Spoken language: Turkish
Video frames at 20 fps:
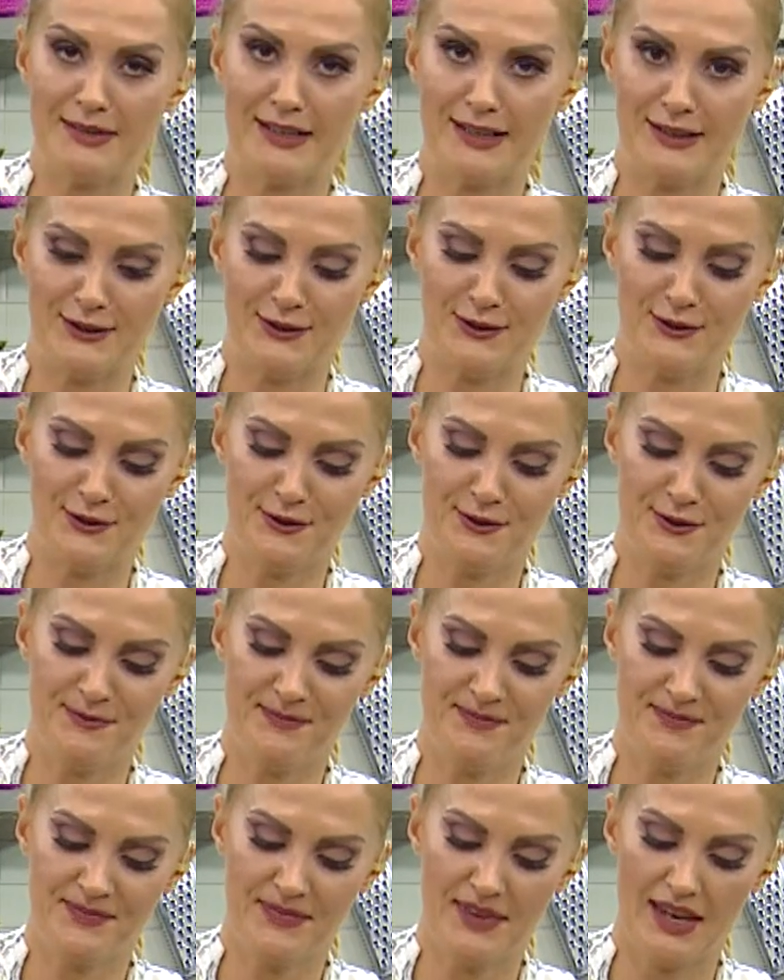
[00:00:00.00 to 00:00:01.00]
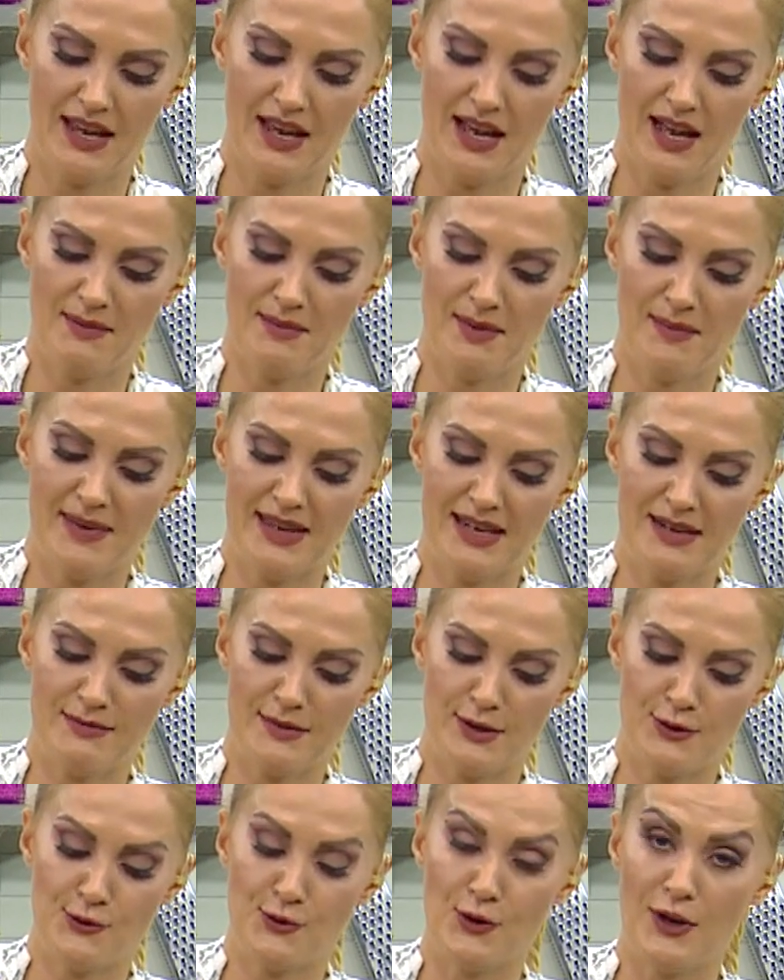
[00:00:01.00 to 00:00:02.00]
bırakıyorum. Ama benim
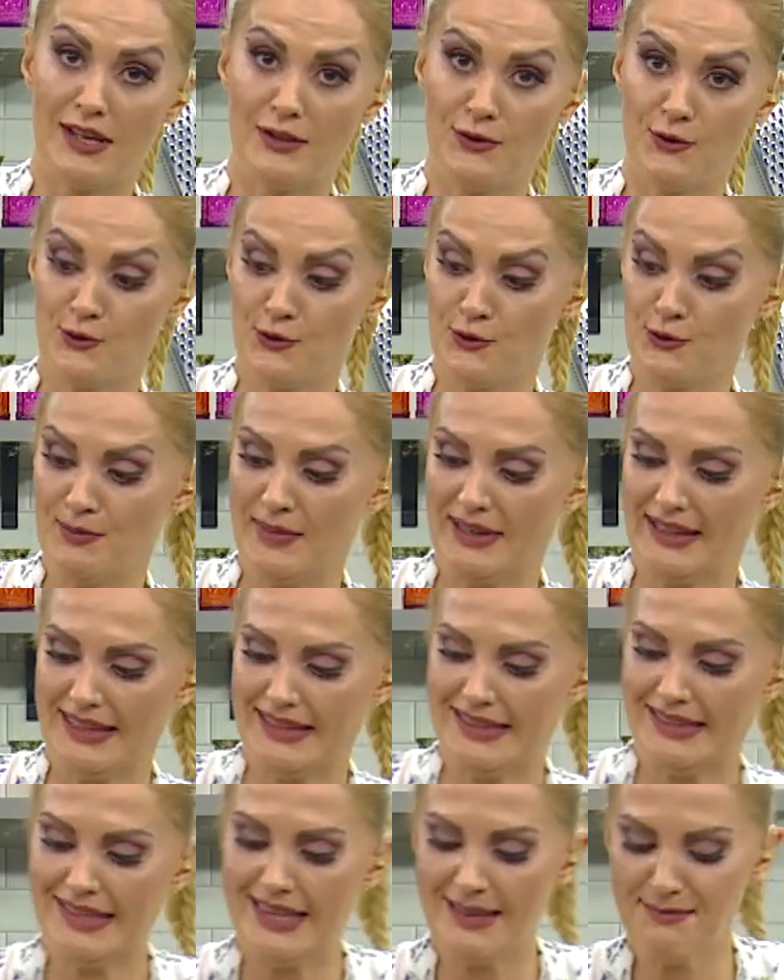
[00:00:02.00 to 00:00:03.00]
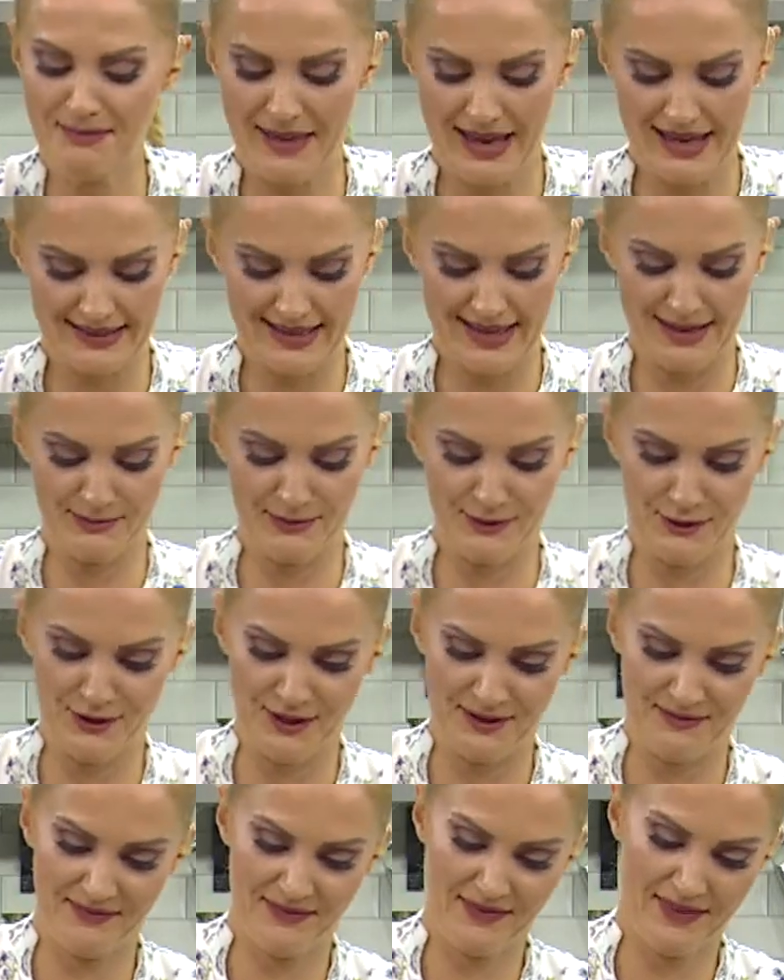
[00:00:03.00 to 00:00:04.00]
de şu an hoşuma gitti. Ben de
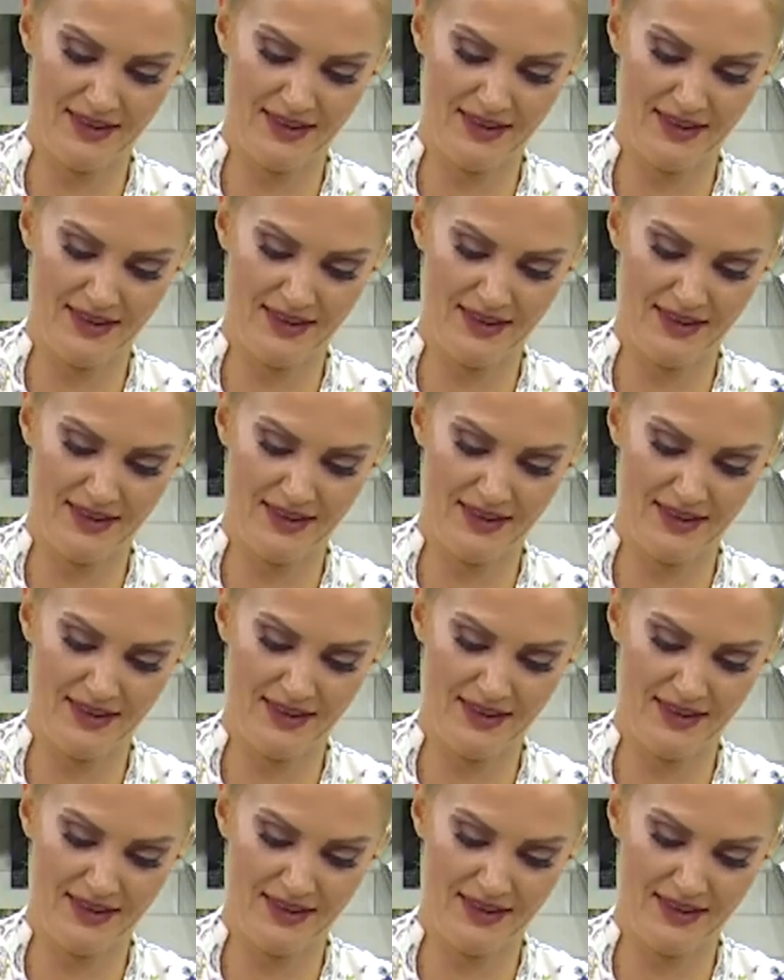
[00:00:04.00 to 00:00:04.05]
yapacağım.